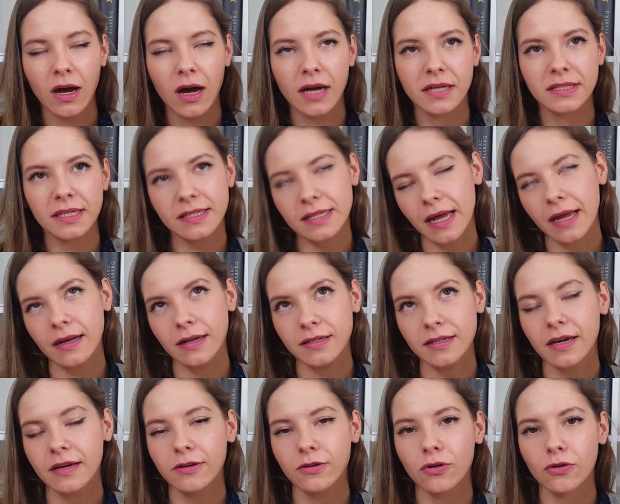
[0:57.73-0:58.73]
Es ist eigentlich
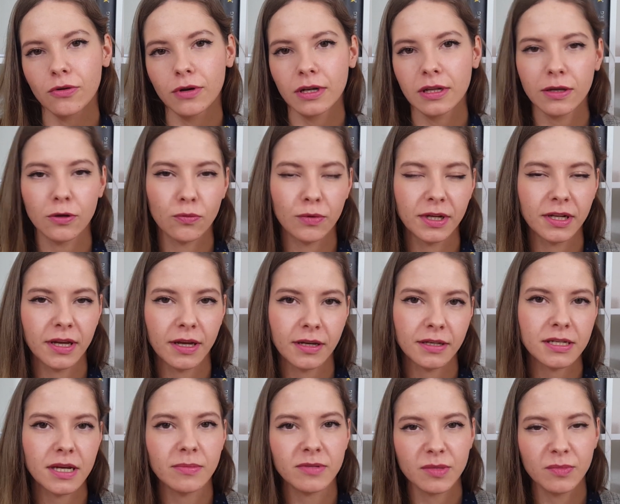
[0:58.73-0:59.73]
kein Currently Reading.
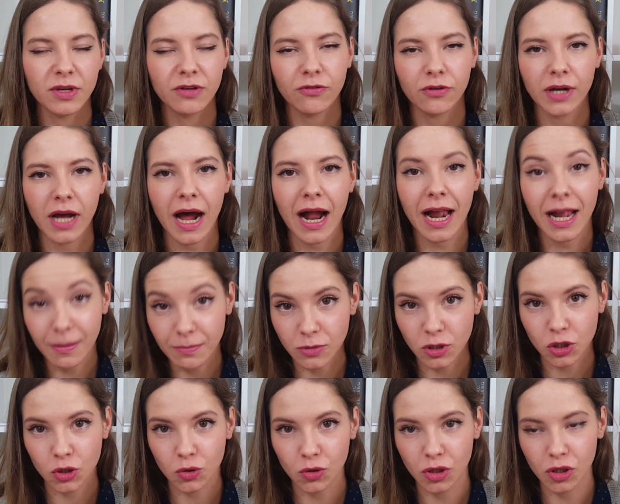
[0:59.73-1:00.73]
Ich habe es nämlich vor einer halben
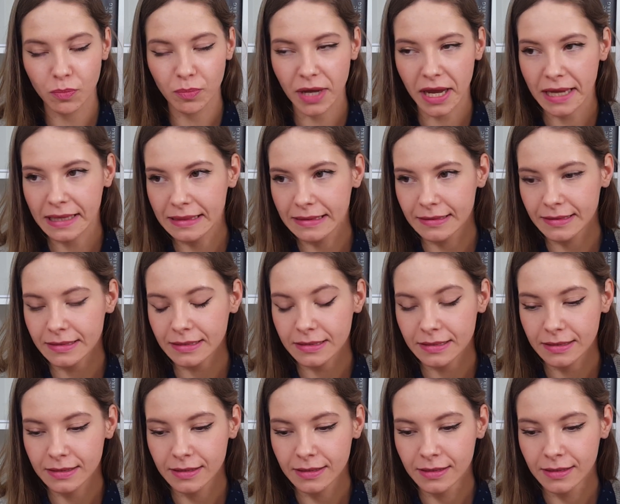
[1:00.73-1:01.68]
Stunde beendet